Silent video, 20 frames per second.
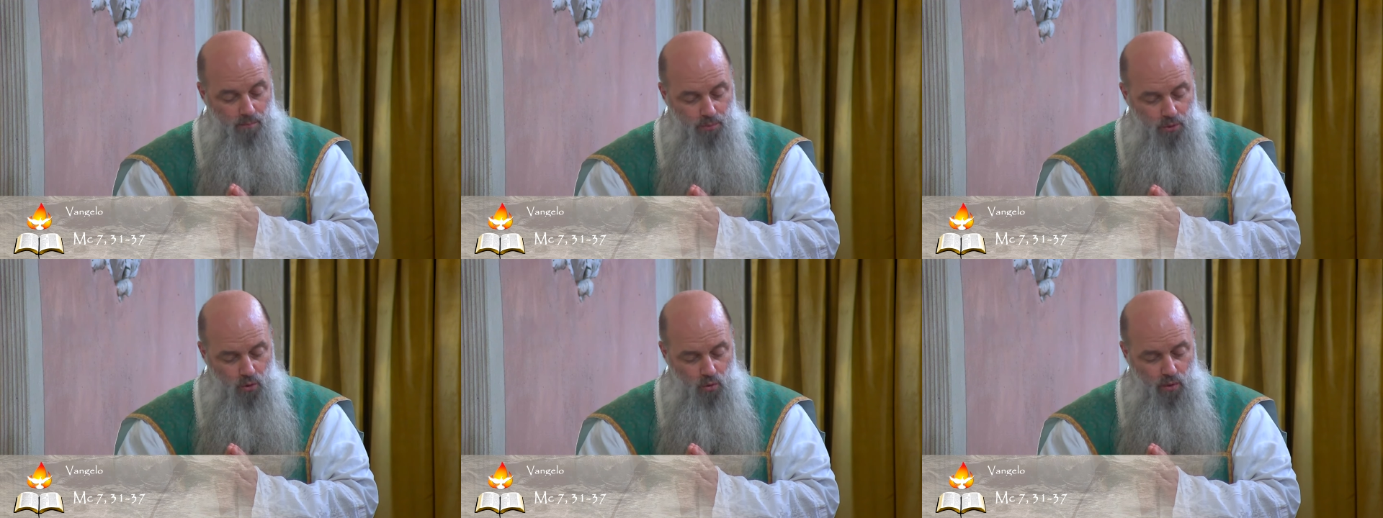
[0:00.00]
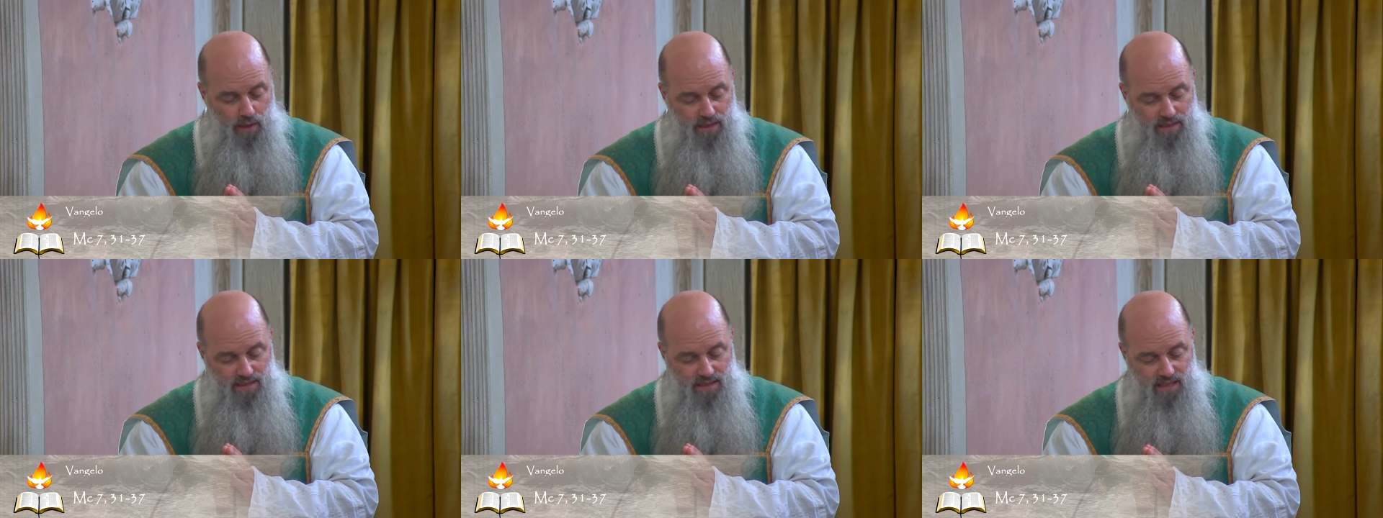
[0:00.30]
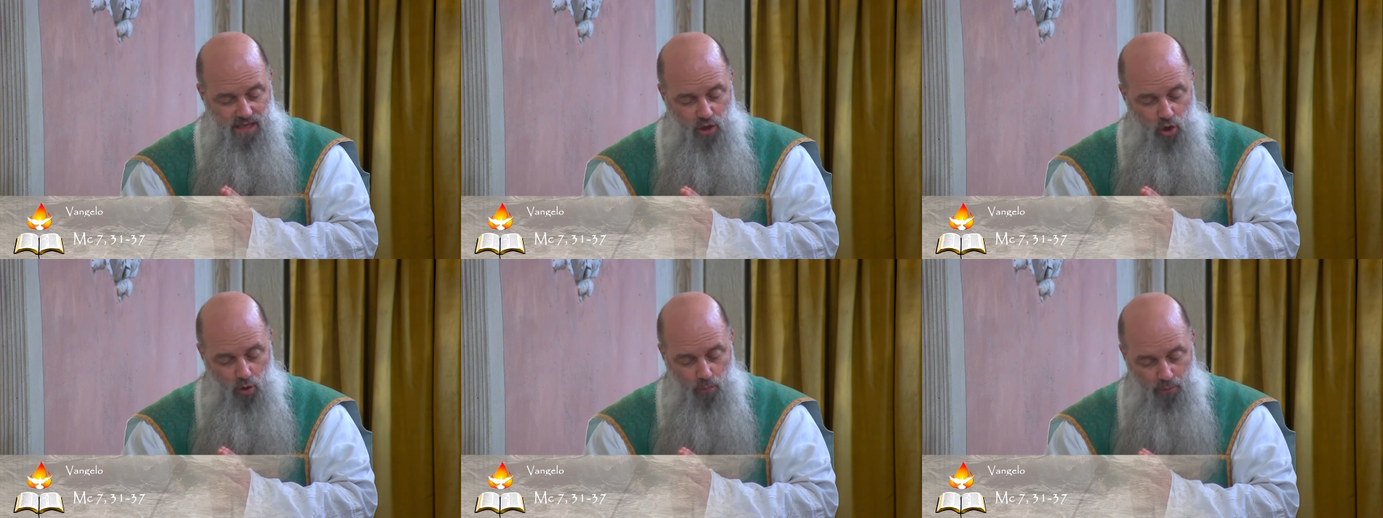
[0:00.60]
più
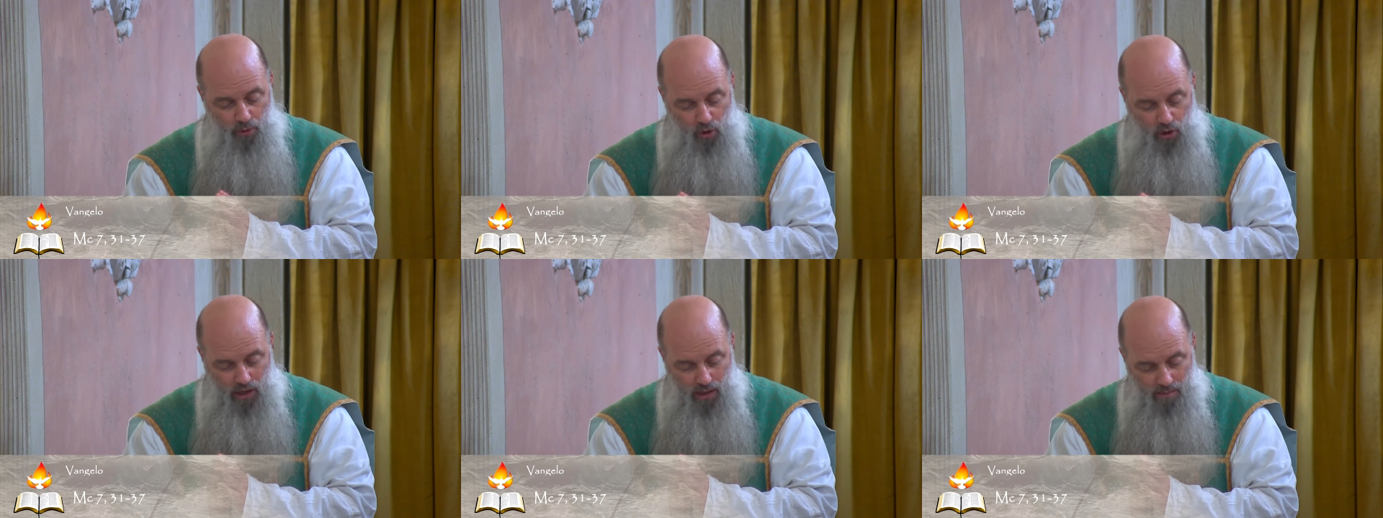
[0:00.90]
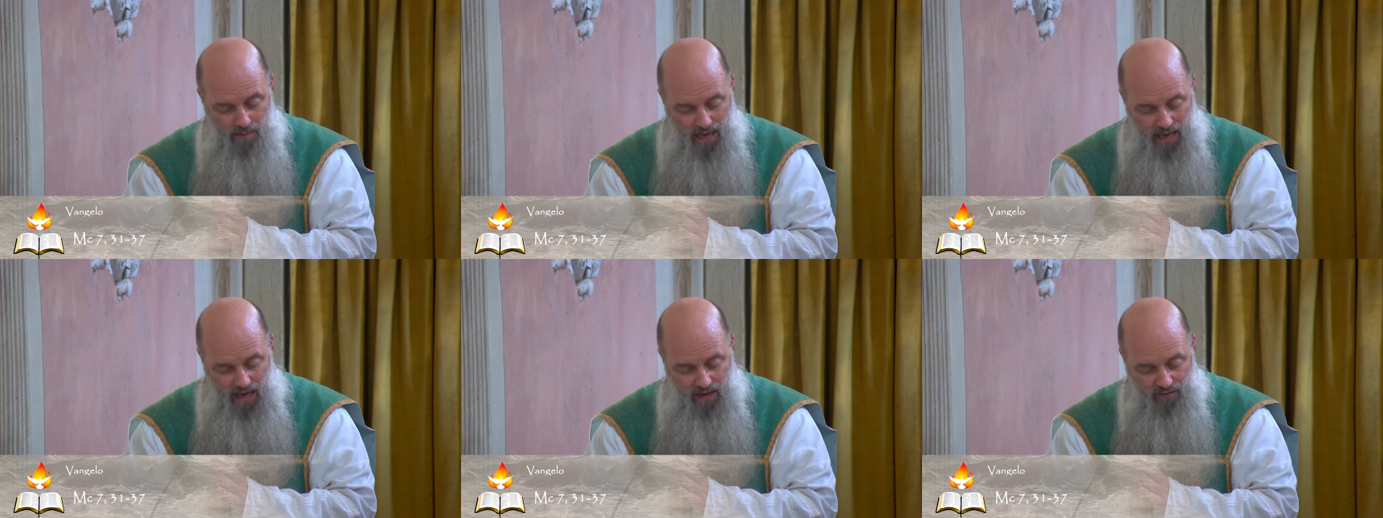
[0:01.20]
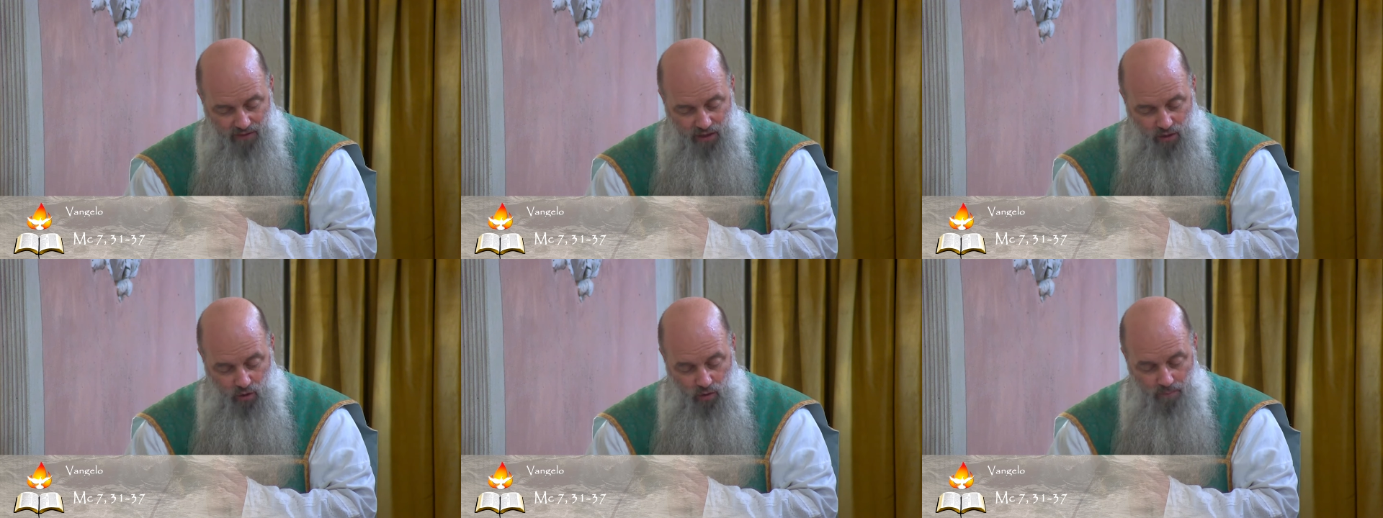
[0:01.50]
essi lo
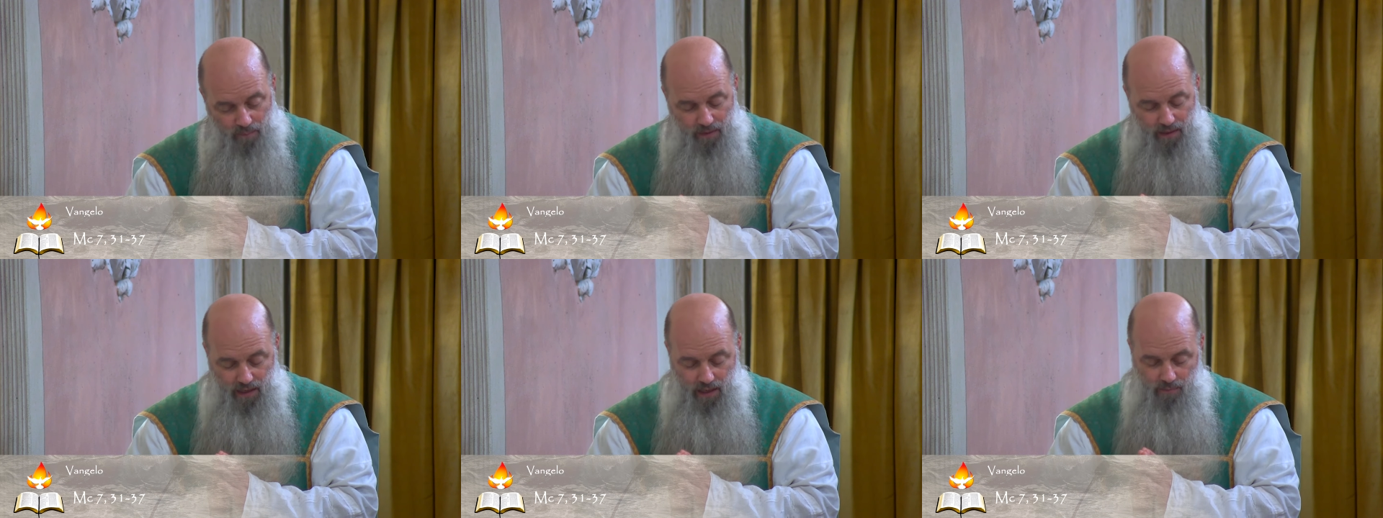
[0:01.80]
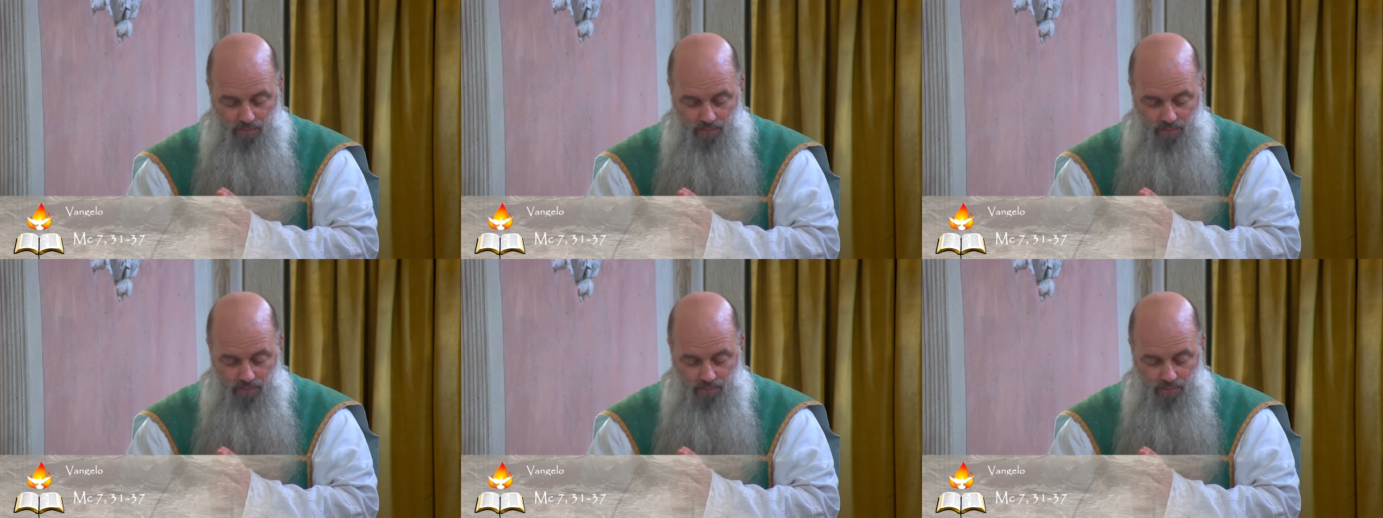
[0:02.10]
proclamavano